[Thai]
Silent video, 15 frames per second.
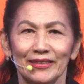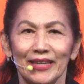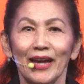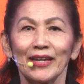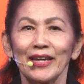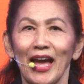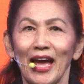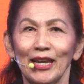นะ
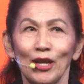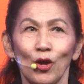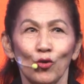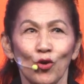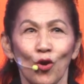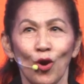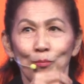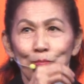คะแล้ว
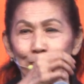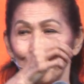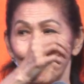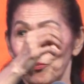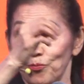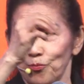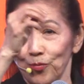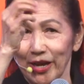ก็
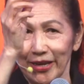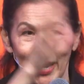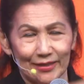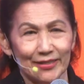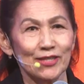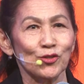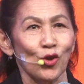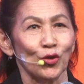ขณะ
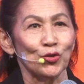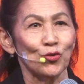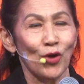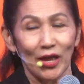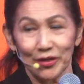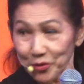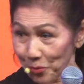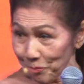ที่สอนโย
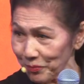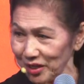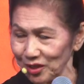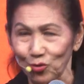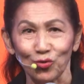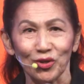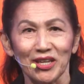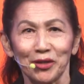คะนี่ก็เปิด
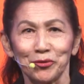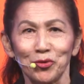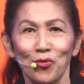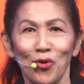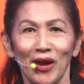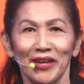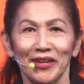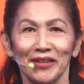โรงเรียน
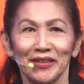ด้วย